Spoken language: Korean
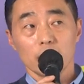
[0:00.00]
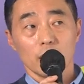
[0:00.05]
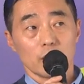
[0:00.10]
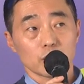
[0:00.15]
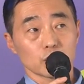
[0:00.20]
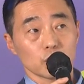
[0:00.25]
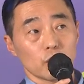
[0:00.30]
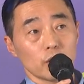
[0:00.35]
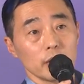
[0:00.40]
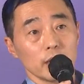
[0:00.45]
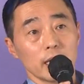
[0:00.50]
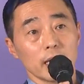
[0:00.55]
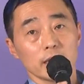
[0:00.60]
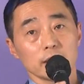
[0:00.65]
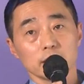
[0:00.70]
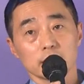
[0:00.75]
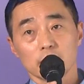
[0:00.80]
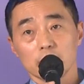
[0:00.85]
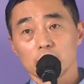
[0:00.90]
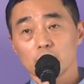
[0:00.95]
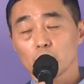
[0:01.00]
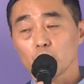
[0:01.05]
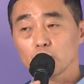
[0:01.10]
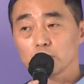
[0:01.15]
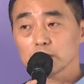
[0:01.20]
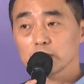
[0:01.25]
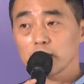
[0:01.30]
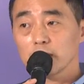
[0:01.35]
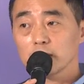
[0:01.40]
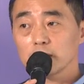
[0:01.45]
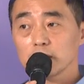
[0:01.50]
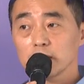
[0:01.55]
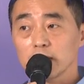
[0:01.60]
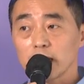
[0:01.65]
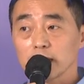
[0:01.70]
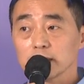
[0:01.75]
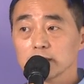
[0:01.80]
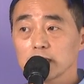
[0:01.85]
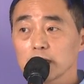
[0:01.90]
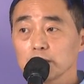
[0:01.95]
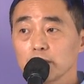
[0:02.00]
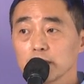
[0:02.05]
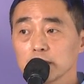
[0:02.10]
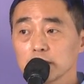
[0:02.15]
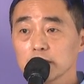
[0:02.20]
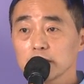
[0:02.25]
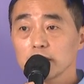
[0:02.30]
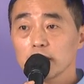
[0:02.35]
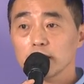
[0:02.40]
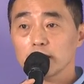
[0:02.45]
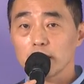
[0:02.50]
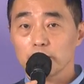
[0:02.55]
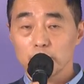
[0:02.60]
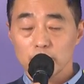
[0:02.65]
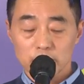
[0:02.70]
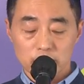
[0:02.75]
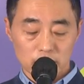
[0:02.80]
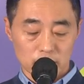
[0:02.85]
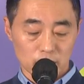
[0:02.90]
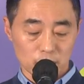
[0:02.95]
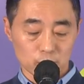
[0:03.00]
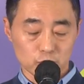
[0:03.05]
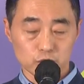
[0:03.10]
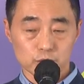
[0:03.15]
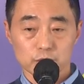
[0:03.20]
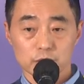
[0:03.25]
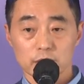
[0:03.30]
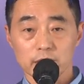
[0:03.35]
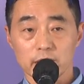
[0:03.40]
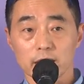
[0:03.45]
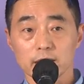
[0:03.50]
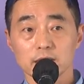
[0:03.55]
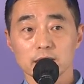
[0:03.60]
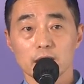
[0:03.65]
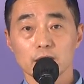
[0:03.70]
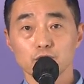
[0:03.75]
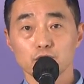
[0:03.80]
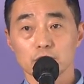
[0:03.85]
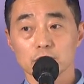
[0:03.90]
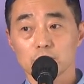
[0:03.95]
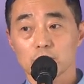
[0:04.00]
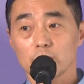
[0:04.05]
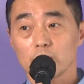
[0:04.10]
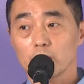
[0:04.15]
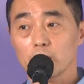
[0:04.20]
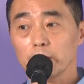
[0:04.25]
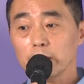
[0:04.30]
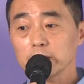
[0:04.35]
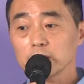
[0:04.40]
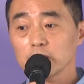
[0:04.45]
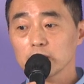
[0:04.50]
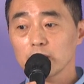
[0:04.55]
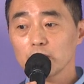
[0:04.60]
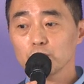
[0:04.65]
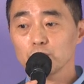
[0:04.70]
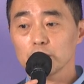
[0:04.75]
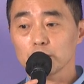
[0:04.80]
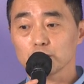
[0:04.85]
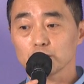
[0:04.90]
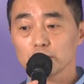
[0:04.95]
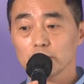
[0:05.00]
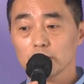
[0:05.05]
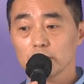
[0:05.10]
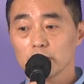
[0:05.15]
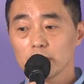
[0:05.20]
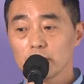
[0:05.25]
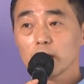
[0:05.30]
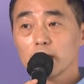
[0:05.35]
어, 저희가 이제 이 공장을 양산화시키게 되면 그런 부분을 대체할 수 있을 거라고 판단을 하고 있고요.